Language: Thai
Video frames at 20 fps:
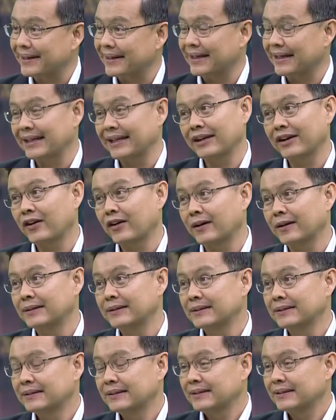นะฮะแล้วก็
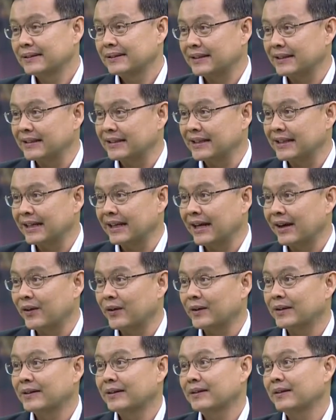จริงๆแล้ว
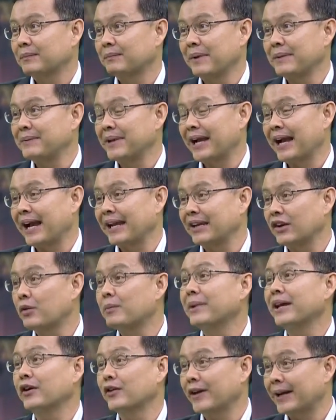ไม่มีใคร
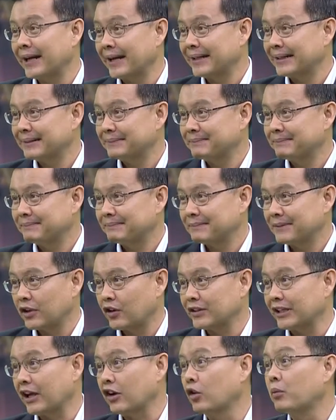ล้มเหลวแล้วฮะ
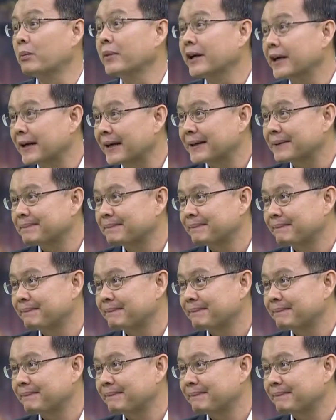นอกจากล้มเลิก